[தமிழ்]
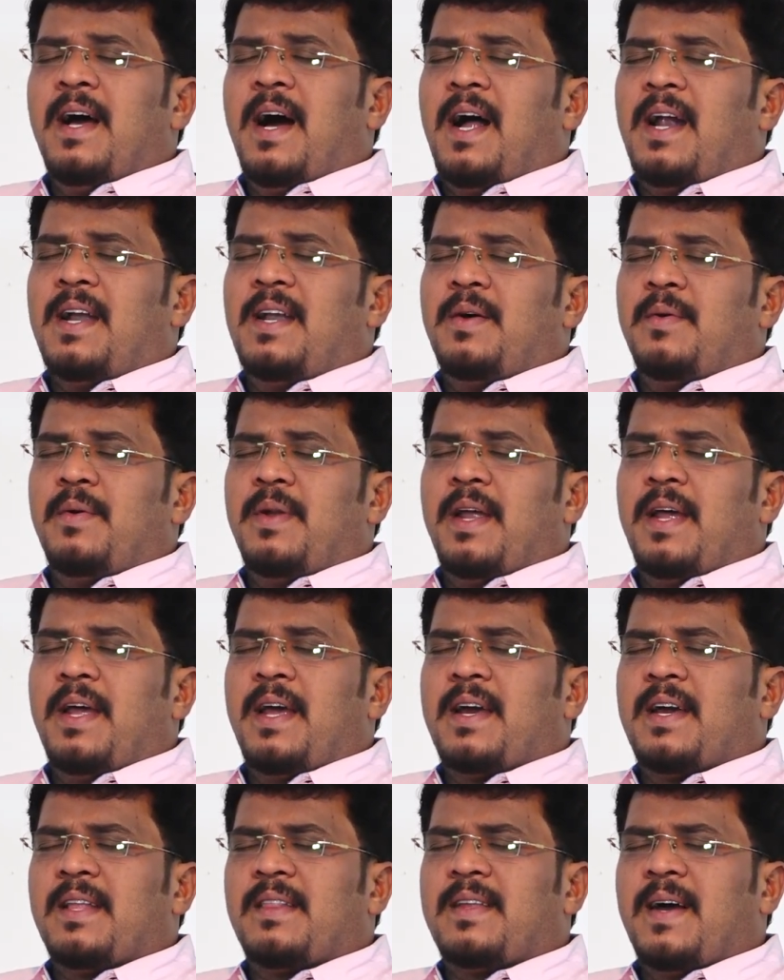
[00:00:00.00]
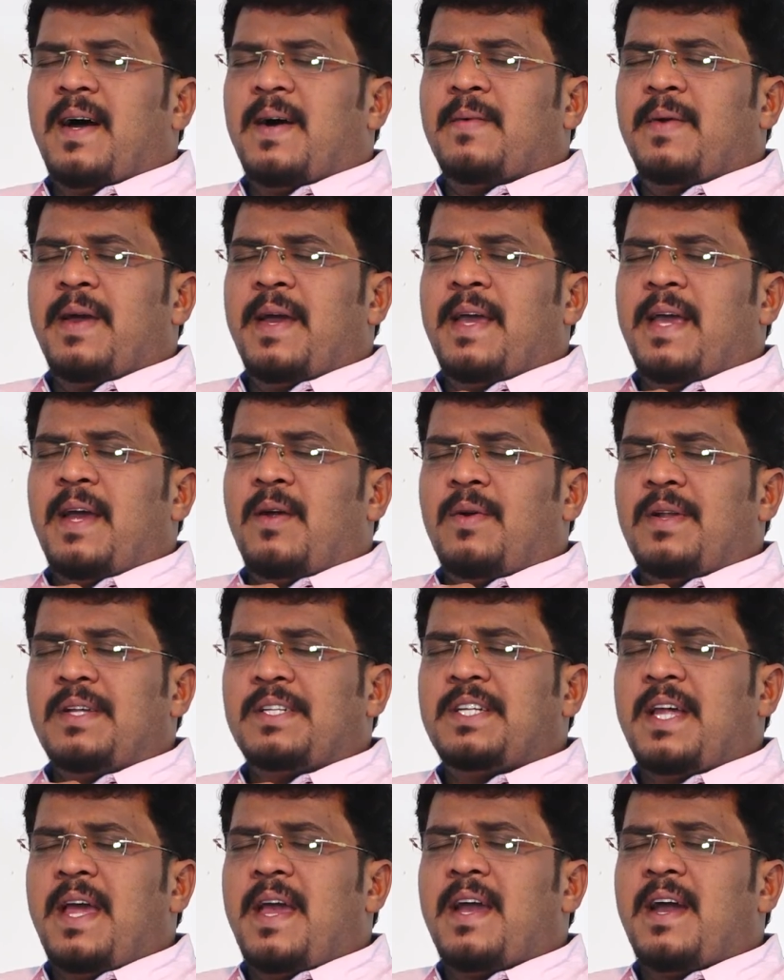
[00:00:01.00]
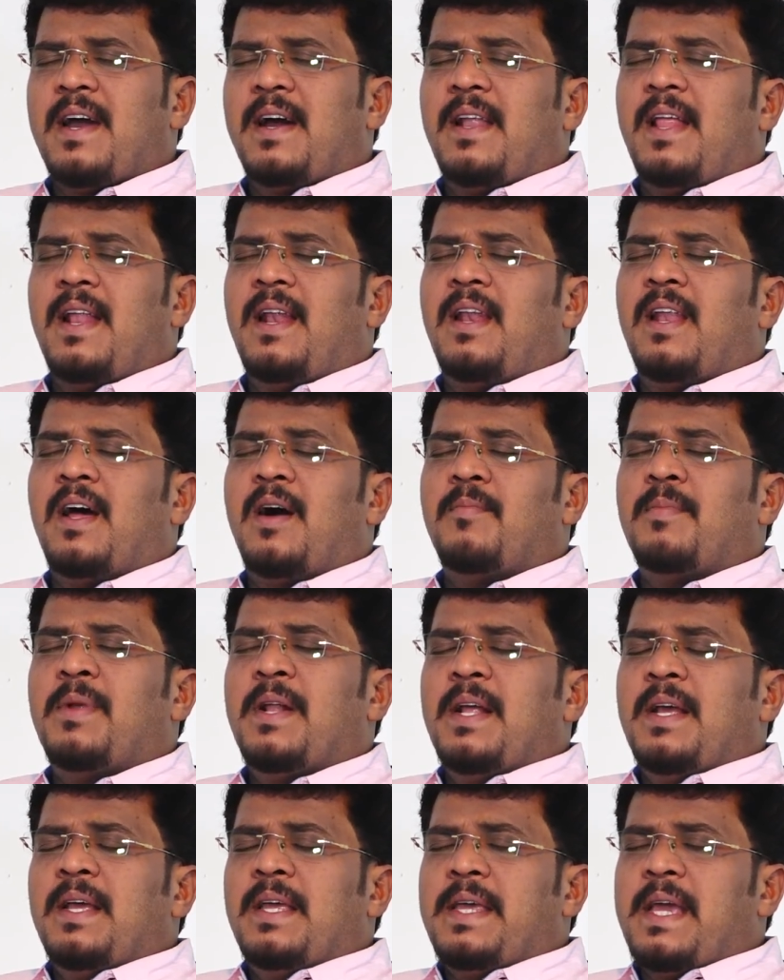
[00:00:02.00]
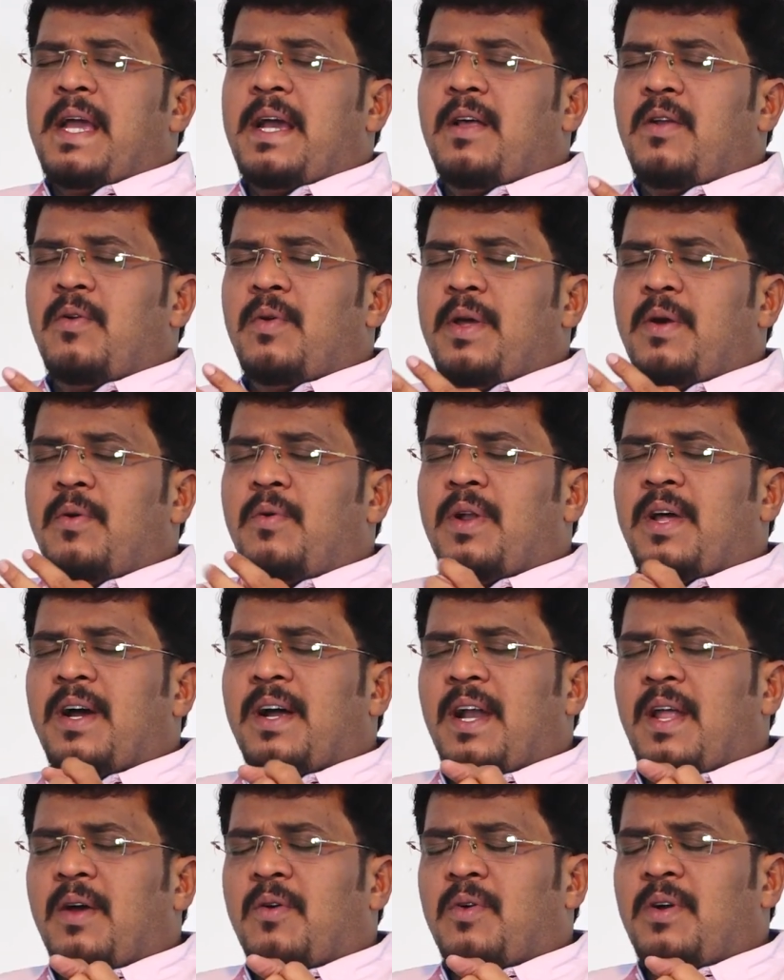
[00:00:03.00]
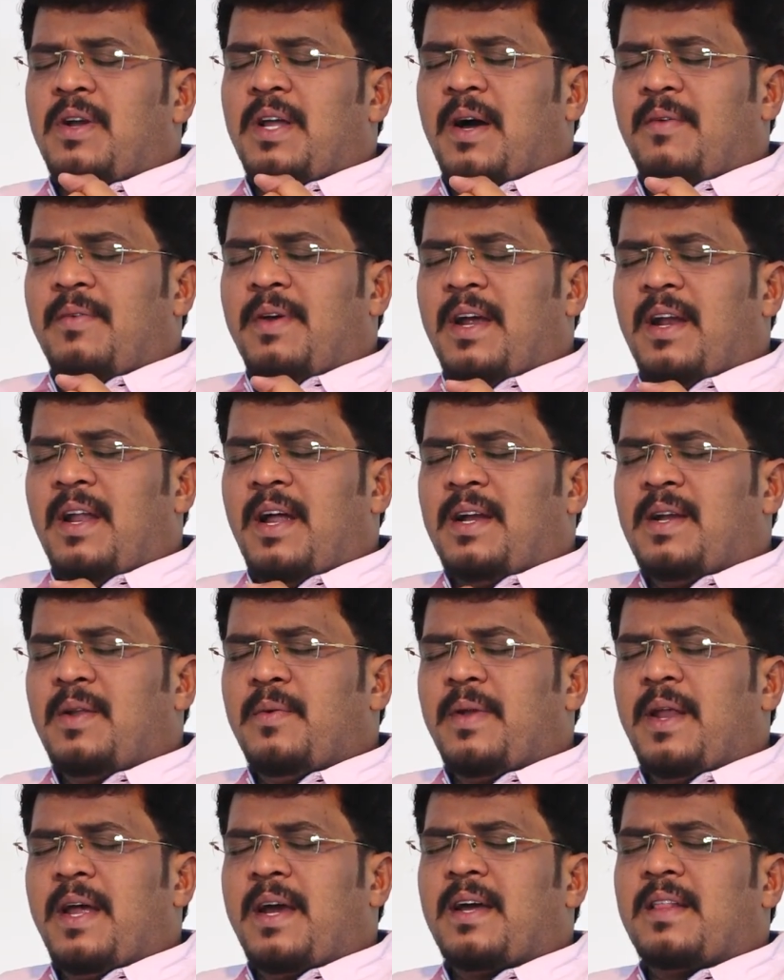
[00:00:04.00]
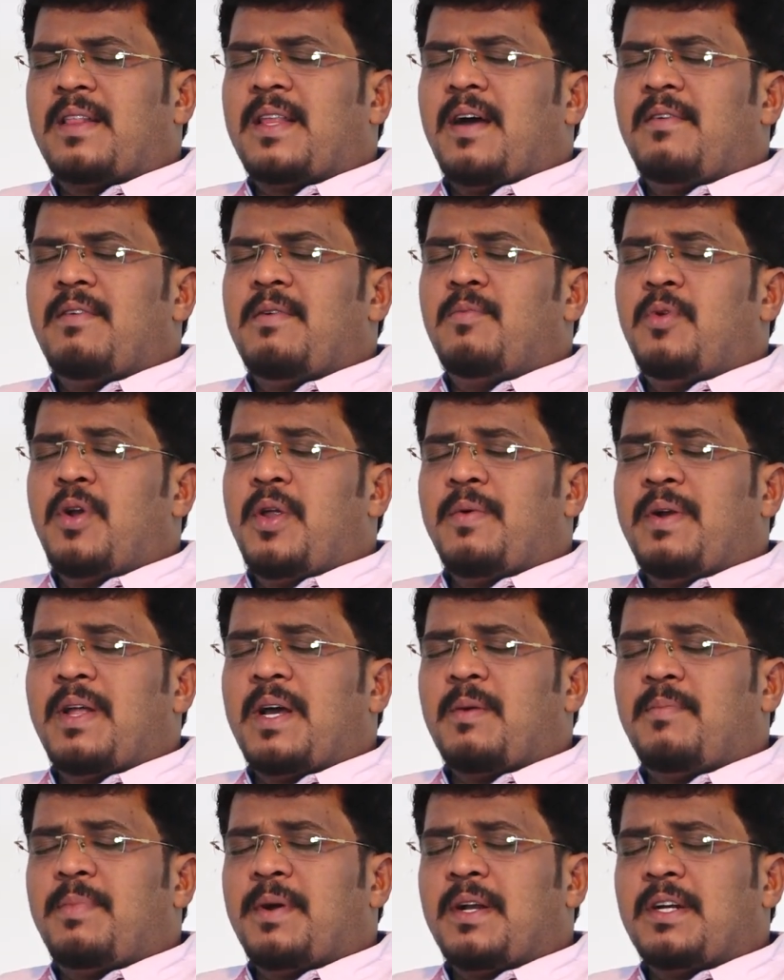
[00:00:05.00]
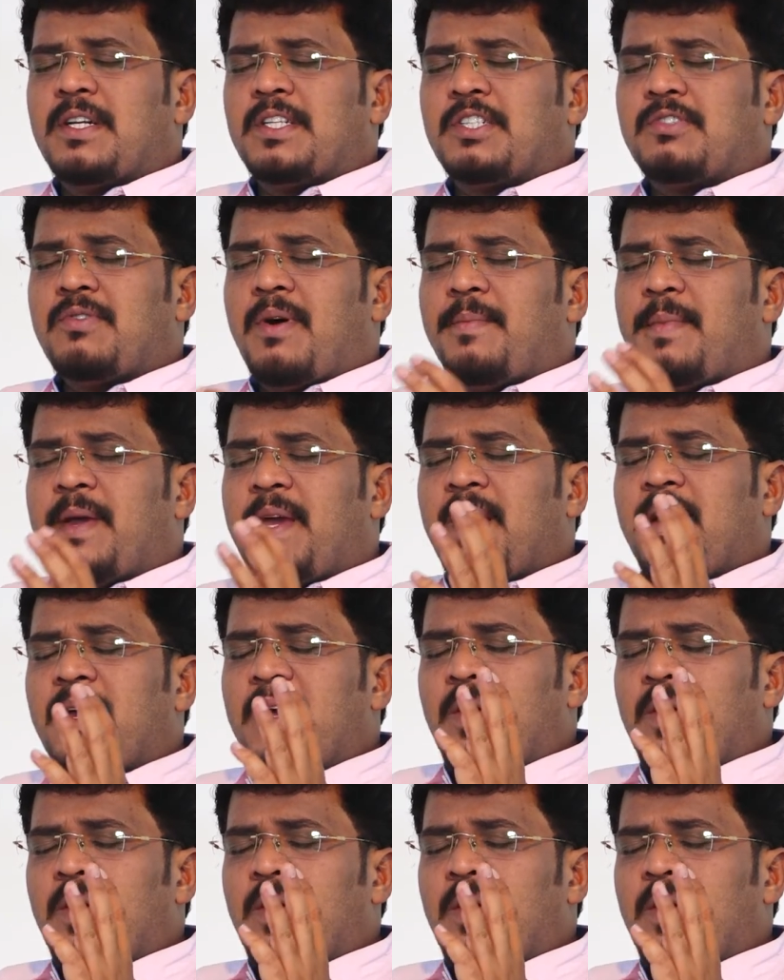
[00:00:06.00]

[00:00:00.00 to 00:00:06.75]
ஆண்டவரே கத்தாவே எங்களுடைய செய்கைகள் எல்லாம் எங்களுடைய குணங்களை கொண்டு அவைகள் ஆண்டவரே கத்தாவே முடிவெடுக்கப்படட்டு சுவாமி